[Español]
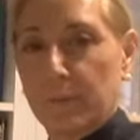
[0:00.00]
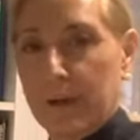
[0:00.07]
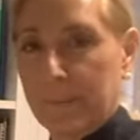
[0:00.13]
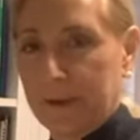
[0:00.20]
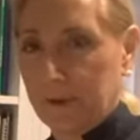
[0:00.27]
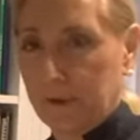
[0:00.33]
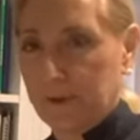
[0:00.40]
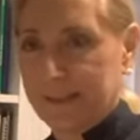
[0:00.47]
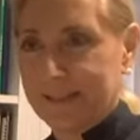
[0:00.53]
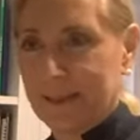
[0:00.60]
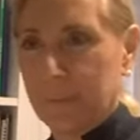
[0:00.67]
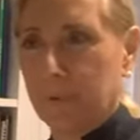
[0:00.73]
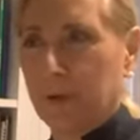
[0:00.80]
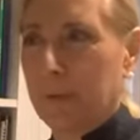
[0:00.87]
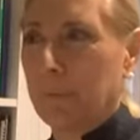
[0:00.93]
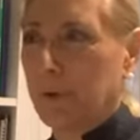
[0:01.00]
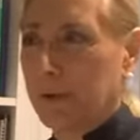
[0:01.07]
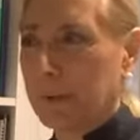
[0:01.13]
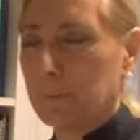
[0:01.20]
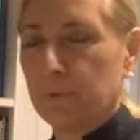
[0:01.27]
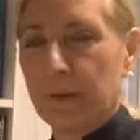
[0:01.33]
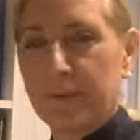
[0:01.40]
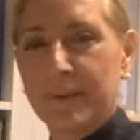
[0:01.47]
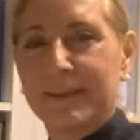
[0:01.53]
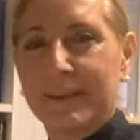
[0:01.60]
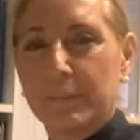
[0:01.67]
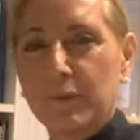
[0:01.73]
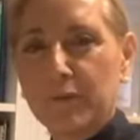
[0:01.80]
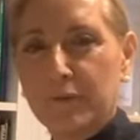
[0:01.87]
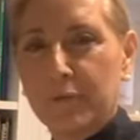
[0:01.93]
mayonesa, porque por ejemplo un aceite
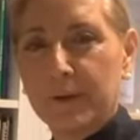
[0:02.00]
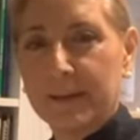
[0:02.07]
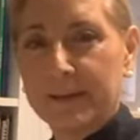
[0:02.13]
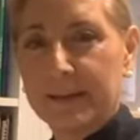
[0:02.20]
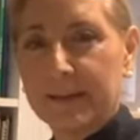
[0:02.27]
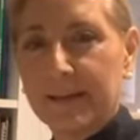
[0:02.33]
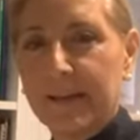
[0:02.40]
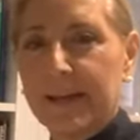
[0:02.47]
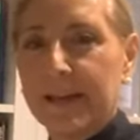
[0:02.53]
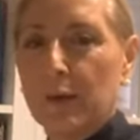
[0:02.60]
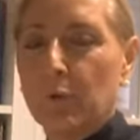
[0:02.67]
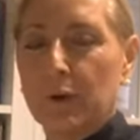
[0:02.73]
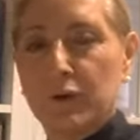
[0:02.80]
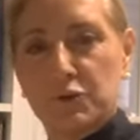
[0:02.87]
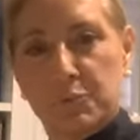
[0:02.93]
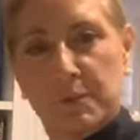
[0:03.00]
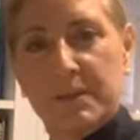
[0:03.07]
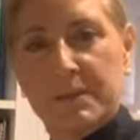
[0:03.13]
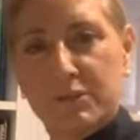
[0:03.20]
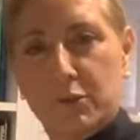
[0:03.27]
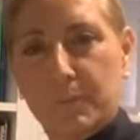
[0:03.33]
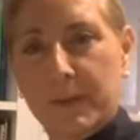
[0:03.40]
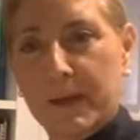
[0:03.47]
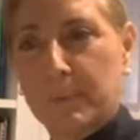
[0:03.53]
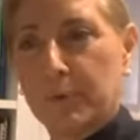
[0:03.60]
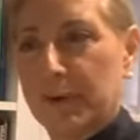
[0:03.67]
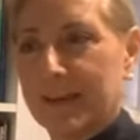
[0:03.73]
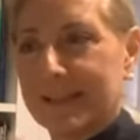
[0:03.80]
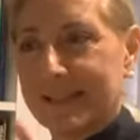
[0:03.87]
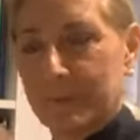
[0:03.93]
muy fuerte igual nos puede estropear
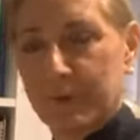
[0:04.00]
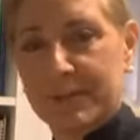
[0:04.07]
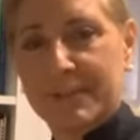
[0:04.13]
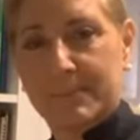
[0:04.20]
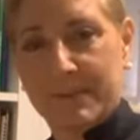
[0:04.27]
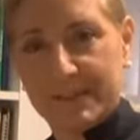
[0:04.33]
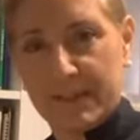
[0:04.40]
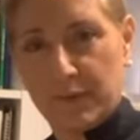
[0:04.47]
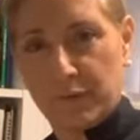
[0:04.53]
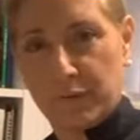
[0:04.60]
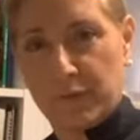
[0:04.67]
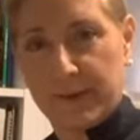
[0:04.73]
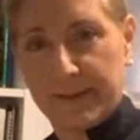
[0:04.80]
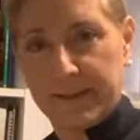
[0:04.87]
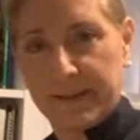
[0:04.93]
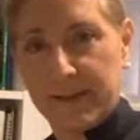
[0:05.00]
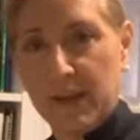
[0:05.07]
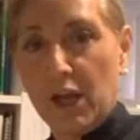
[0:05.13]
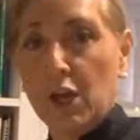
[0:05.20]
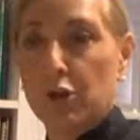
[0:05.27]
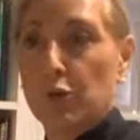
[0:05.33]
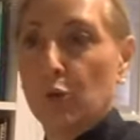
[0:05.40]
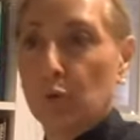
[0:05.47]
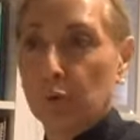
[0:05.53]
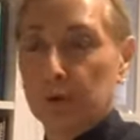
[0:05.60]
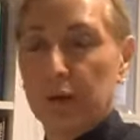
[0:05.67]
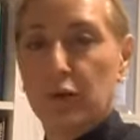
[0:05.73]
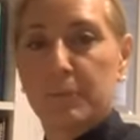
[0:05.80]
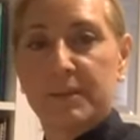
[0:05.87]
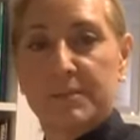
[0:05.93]
porque el sabor es demasiado fuerte. No ocurre
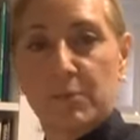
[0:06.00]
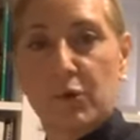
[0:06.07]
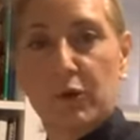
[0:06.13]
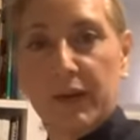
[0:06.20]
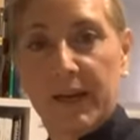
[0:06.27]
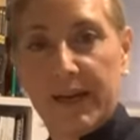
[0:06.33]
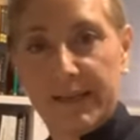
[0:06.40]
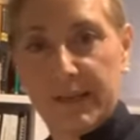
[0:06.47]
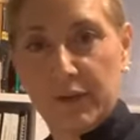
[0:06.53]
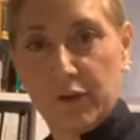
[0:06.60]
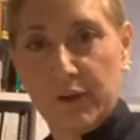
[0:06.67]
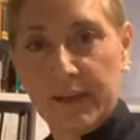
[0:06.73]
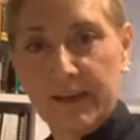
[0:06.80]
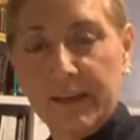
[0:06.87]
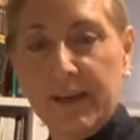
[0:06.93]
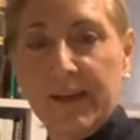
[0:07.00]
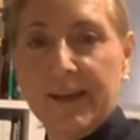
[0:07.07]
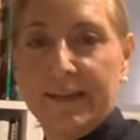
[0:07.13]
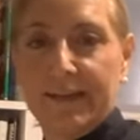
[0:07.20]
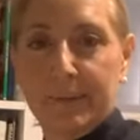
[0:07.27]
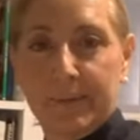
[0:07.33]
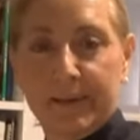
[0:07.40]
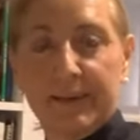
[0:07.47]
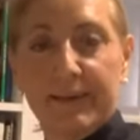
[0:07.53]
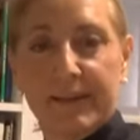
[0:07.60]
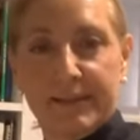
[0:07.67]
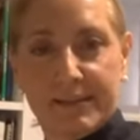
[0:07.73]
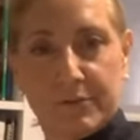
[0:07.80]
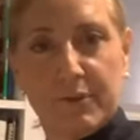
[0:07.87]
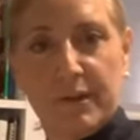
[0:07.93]
lo mismo con el aioli, que también tiene que
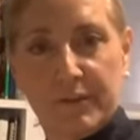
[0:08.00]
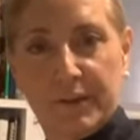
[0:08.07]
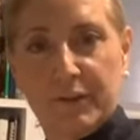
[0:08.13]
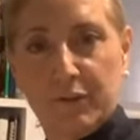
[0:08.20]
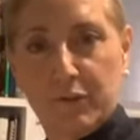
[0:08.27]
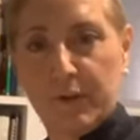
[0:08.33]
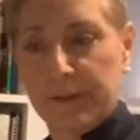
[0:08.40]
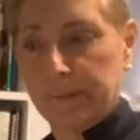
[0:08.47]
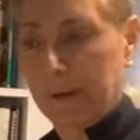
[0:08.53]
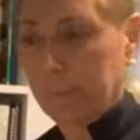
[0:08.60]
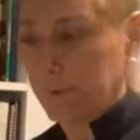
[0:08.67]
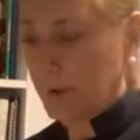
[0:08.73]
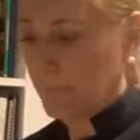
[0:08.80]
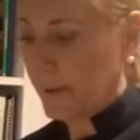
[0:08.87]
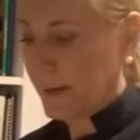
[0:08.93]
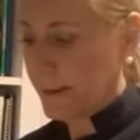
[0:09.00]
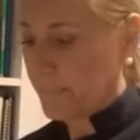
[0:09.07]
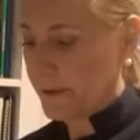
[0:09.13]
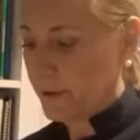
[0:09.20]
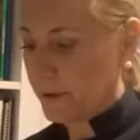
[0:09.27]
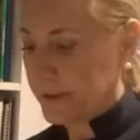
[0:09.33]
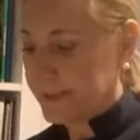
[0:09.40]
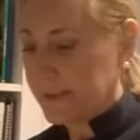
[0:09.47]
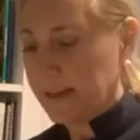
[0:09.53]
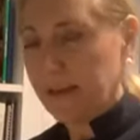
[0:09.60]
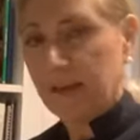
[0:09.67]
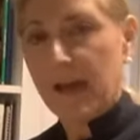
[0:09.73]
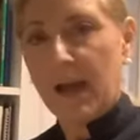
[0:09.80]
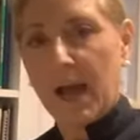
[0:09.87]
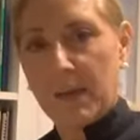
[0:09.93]
ser un aceite de oliva, pero para la mayonesa
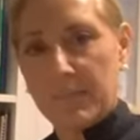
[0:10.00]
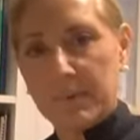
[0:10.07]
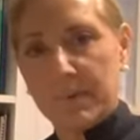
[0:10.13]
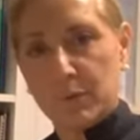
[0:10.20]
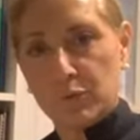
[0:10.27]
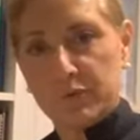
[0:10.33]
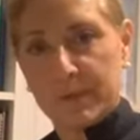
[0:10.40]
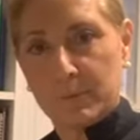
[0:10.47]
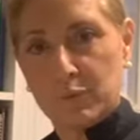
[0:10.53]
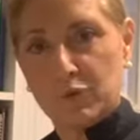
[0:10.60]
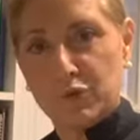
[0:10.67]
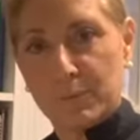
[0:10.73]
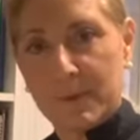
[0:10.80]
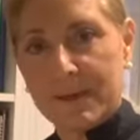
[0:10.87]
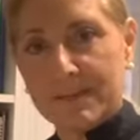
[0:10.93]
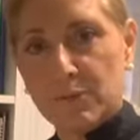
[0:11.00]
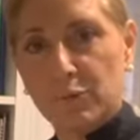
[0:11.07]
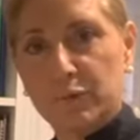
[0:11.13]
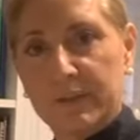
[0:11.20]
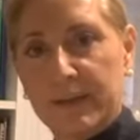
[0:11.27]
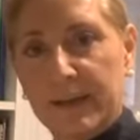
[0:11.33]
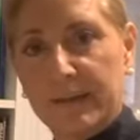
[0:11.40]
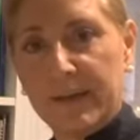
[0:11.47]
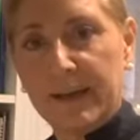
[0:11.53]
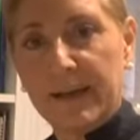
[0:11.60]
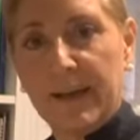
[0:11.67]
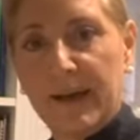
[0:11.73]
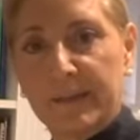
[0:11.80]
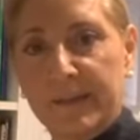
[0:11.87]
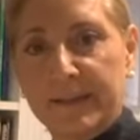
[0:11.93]
a mí me gusta mucho más utilizar
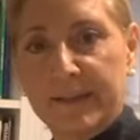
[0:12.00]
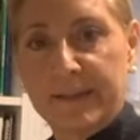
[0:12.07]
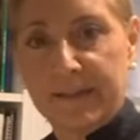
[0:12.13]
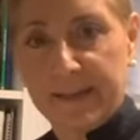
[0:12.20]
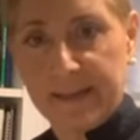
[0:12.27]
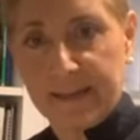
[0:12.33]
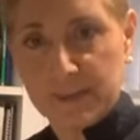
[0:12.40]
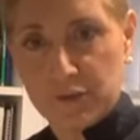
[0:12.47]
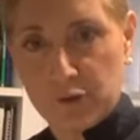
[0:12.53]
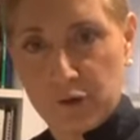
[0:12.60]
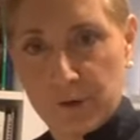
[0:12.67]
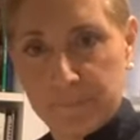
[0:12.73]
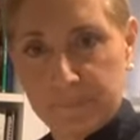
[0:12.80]
aceite de girasol.